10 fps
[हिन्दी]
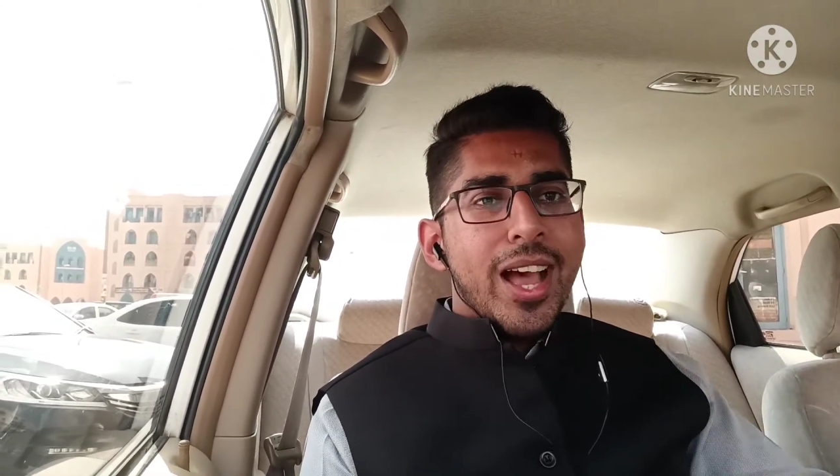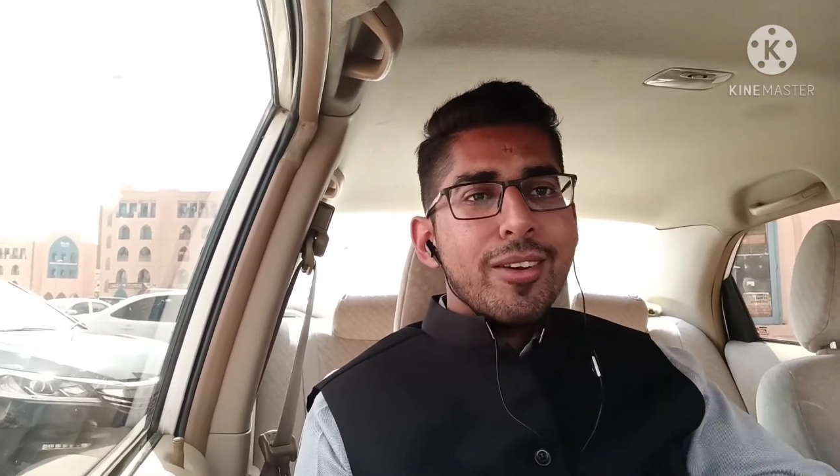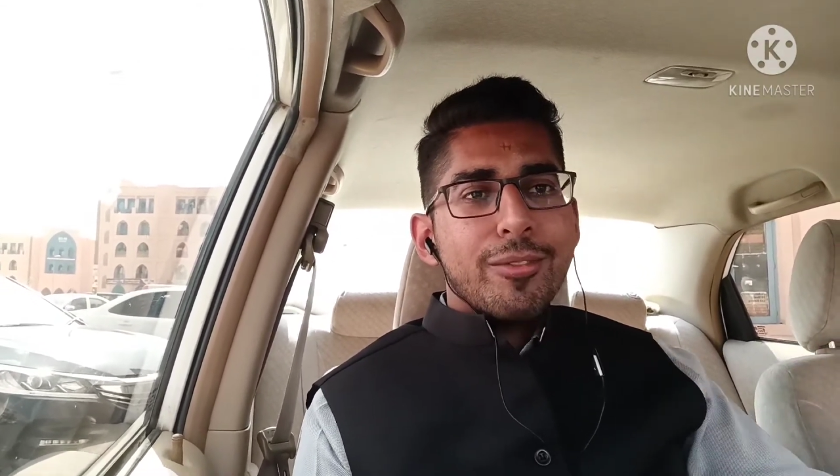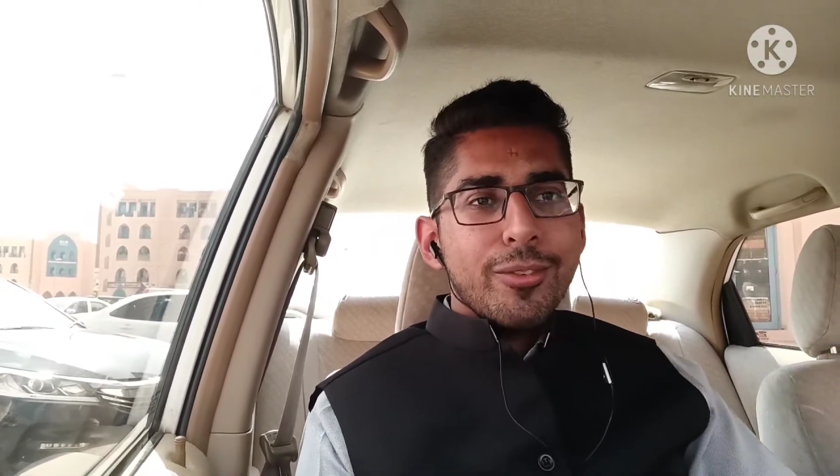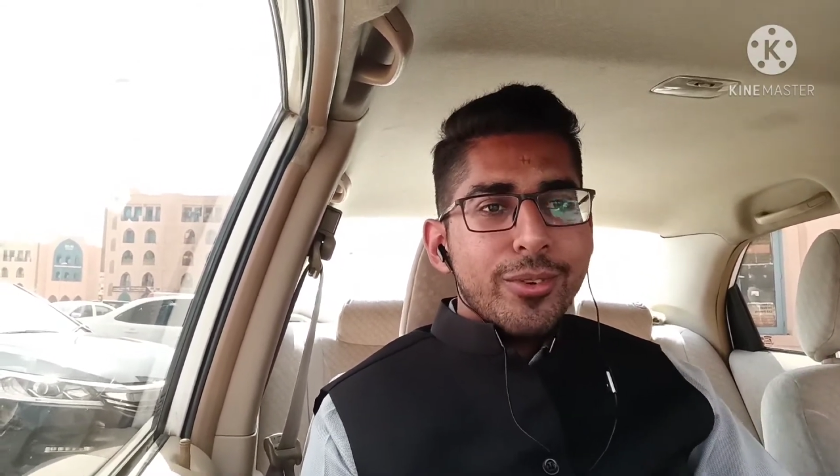
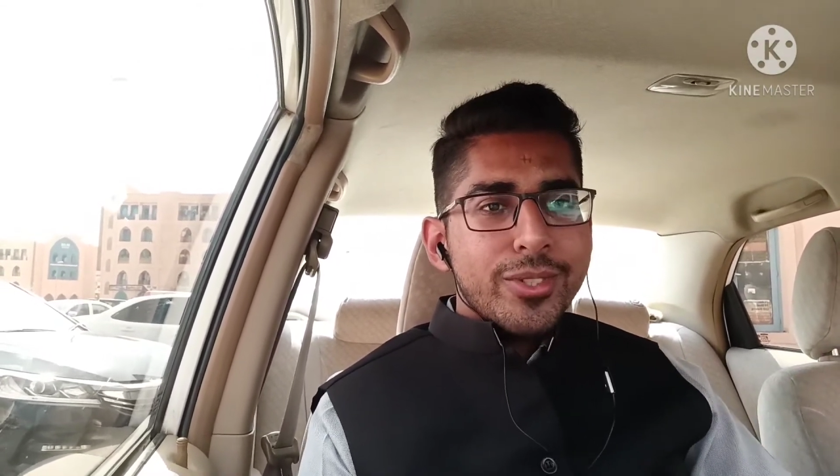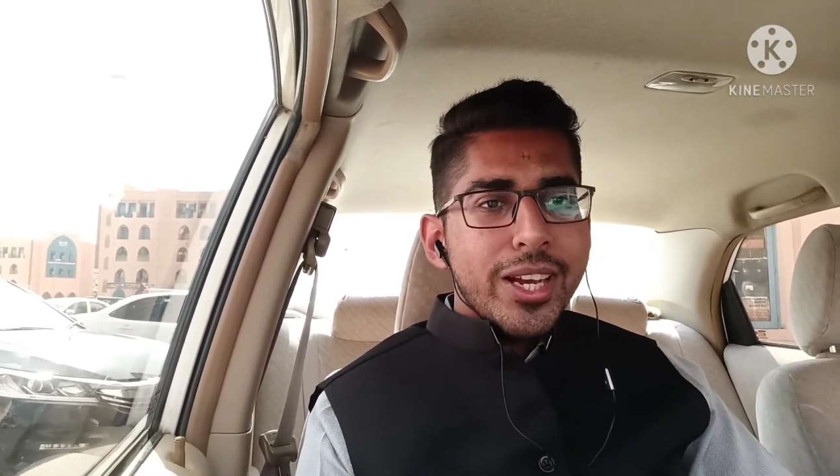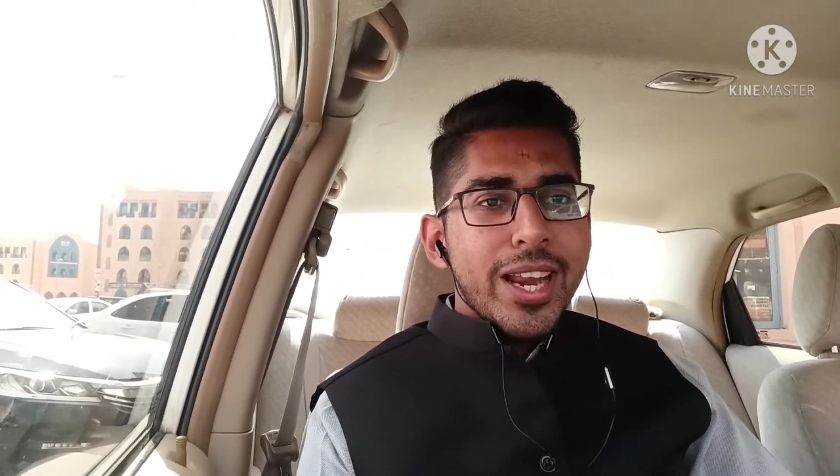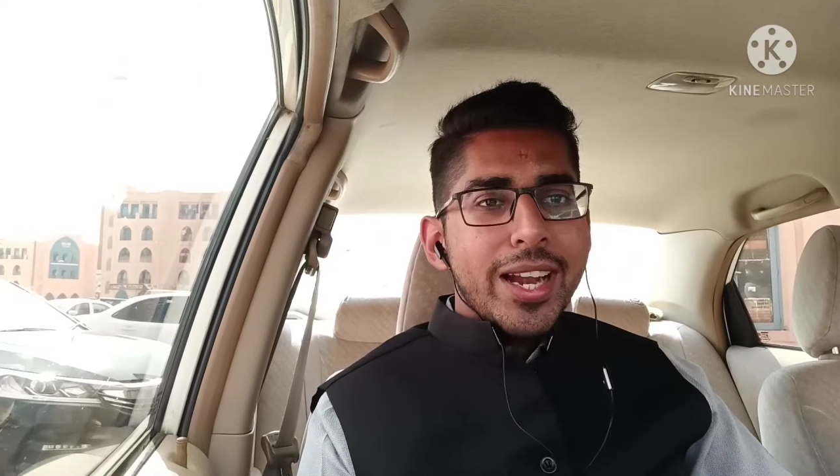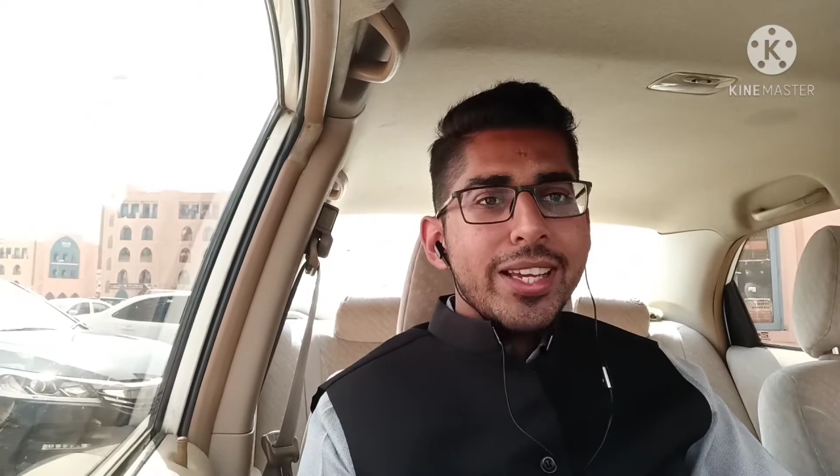एंड
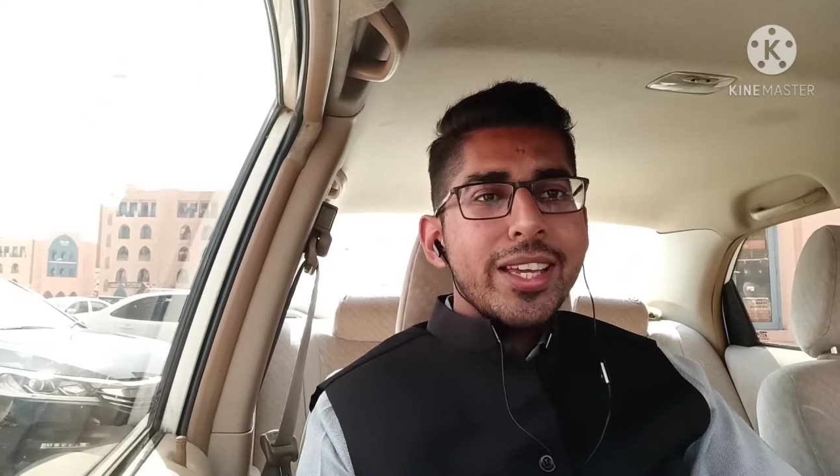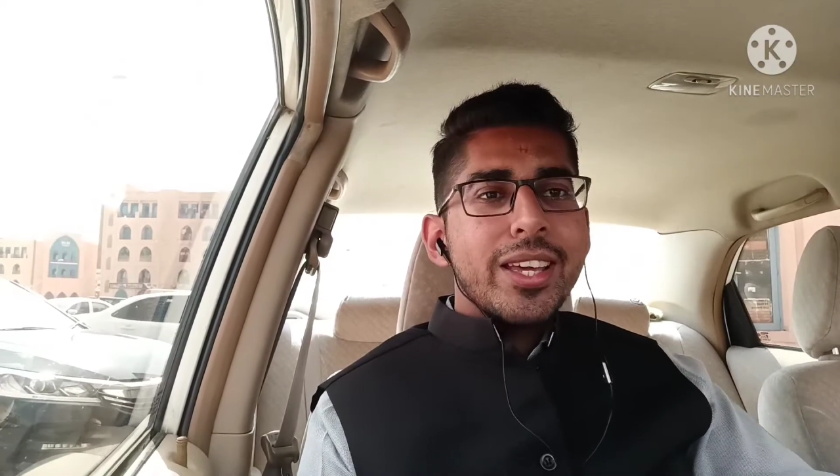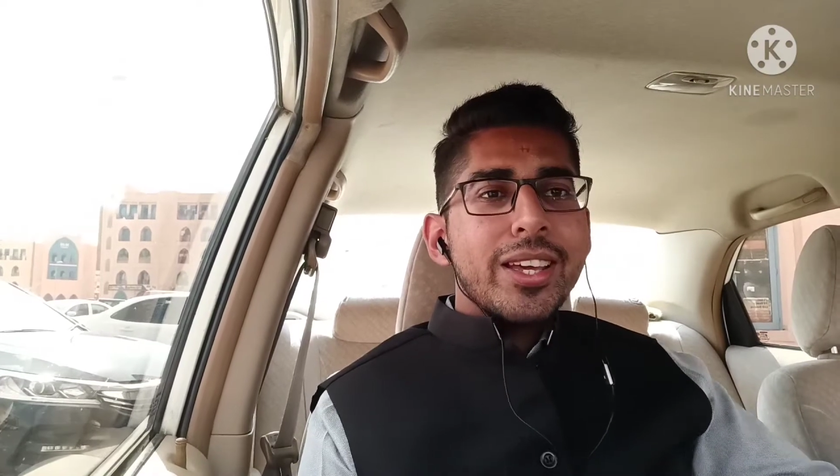उसके डैडी